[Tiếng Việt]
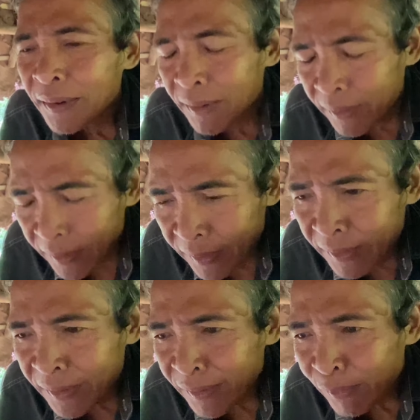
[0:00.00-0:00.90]
trường
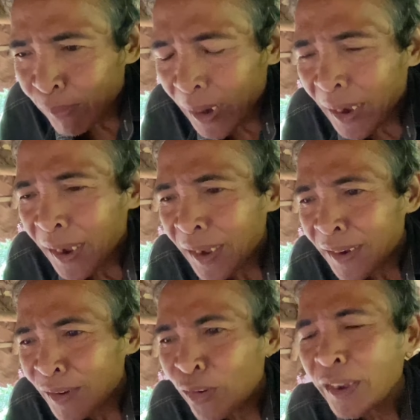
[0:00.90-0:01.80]
qua
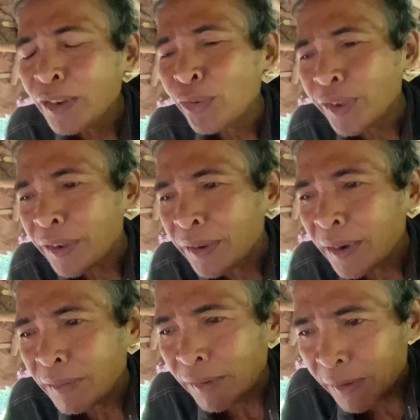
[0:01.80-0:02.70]
nói cái chuyện
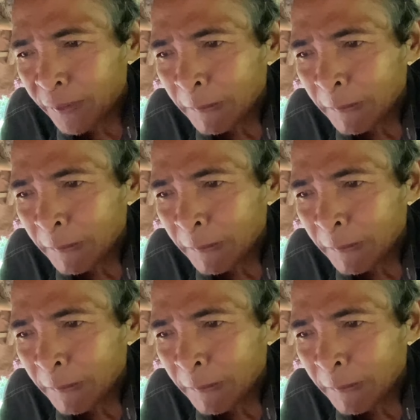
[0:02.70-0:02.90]
là được